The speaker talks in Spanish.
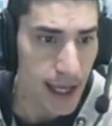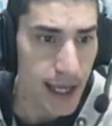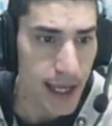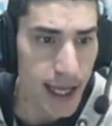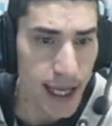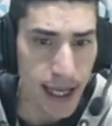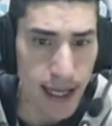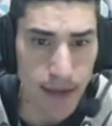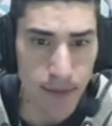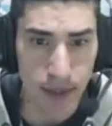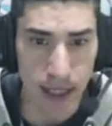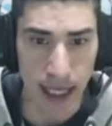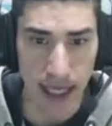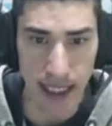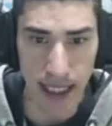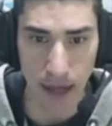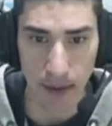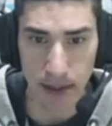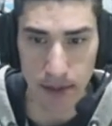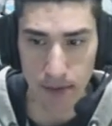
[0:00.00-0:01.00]
Y ya
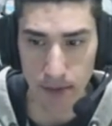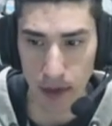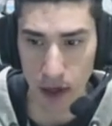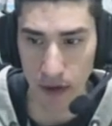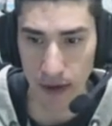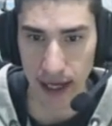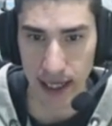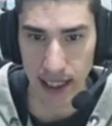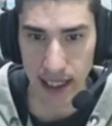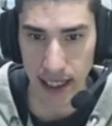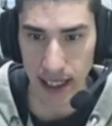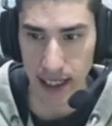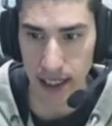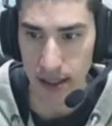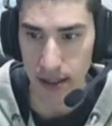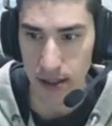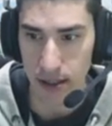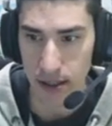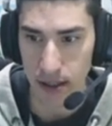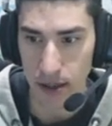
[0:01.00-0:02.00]
sabes, me lo dejas aquí.
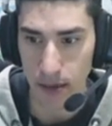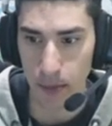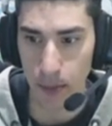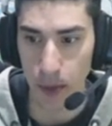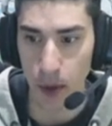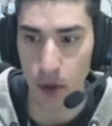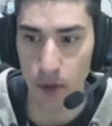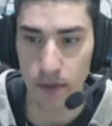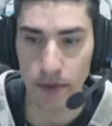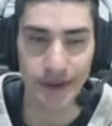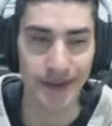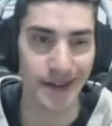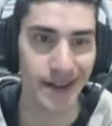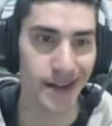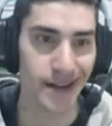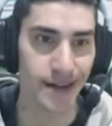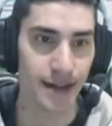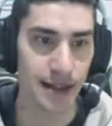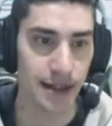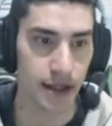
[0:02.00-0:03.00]
¡Pum!
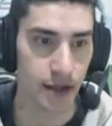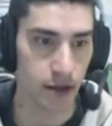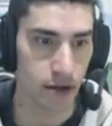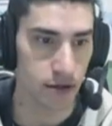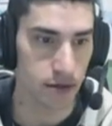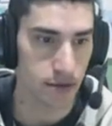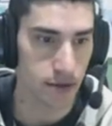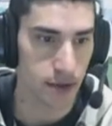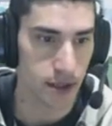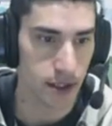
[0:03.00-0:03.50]
10 del tirón.